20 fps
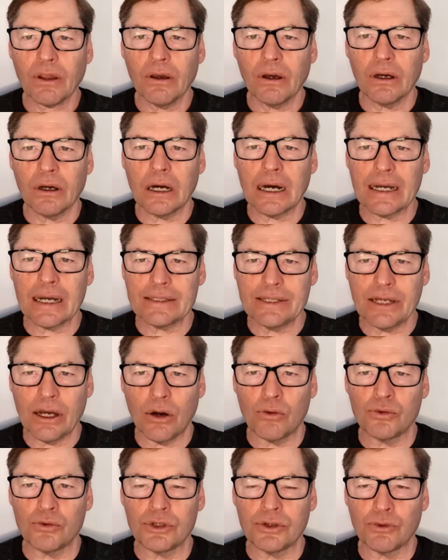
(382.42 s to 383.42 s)
а,
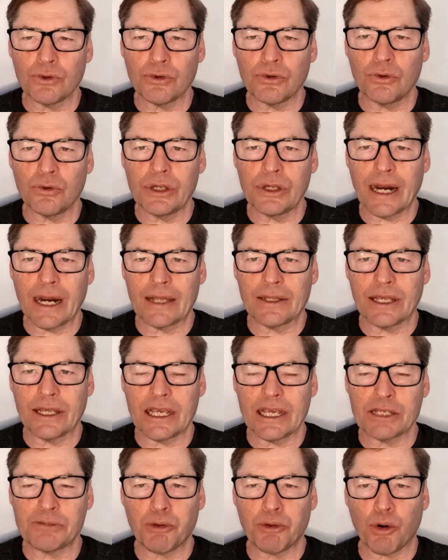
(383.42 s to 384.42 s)
хотя у него, у Ирана
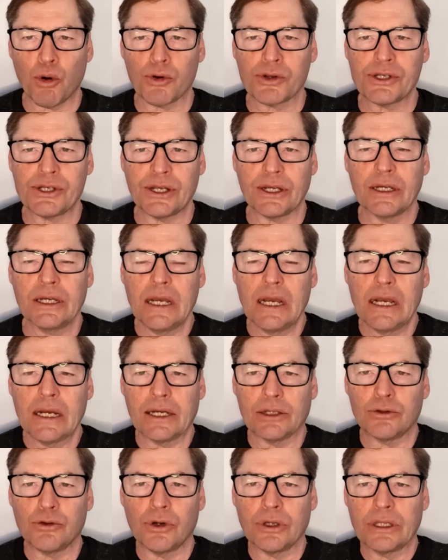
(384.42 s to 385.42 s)
есть прокси,
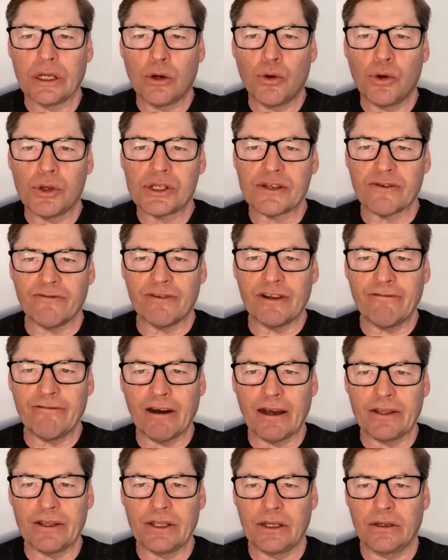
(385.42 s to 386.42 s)
который находится в
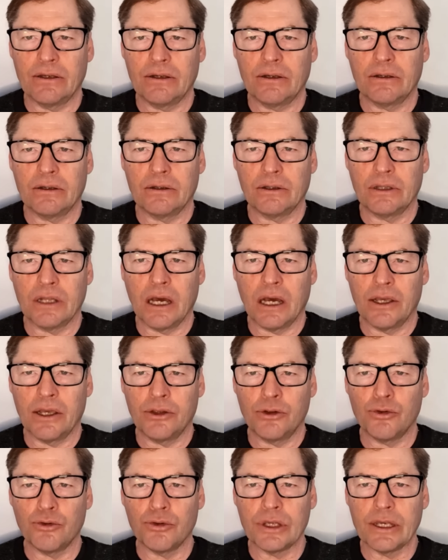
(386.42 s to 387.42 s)
Ливане, а, на
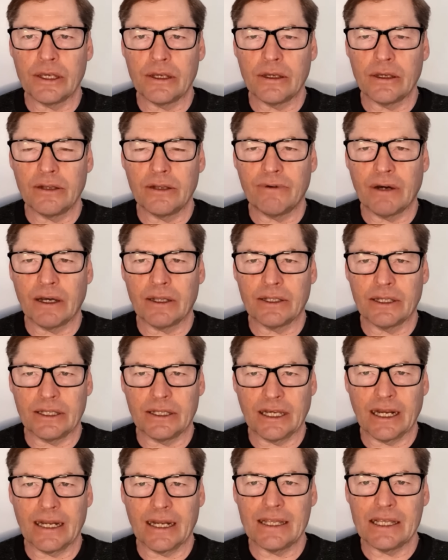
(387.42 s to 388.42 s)
юге Ливана и
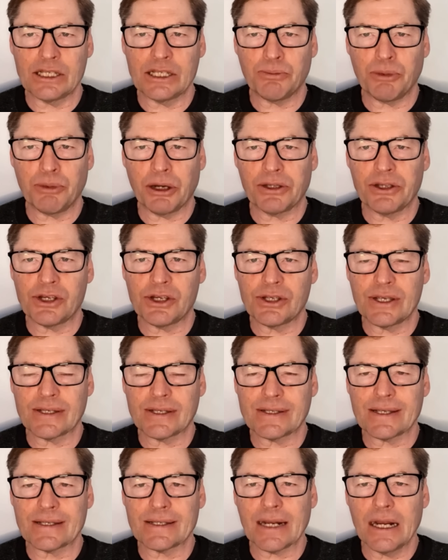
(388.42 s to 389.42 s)
на границе практически
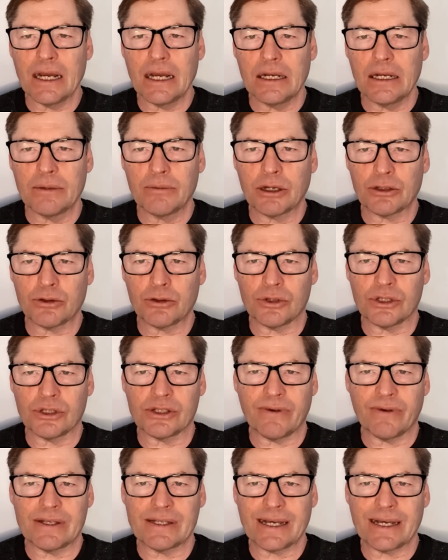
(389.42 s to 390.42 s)
с Израилем, который
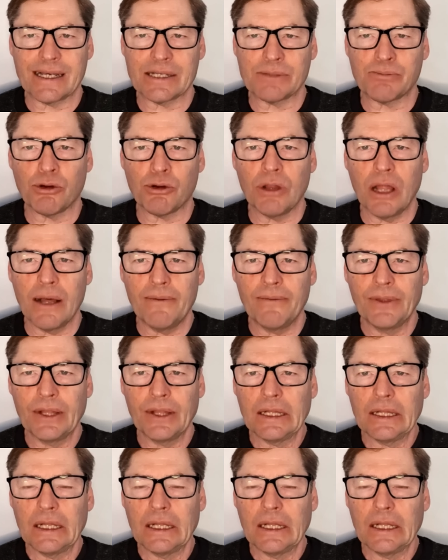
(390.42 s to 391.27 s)
называется Хизбалла,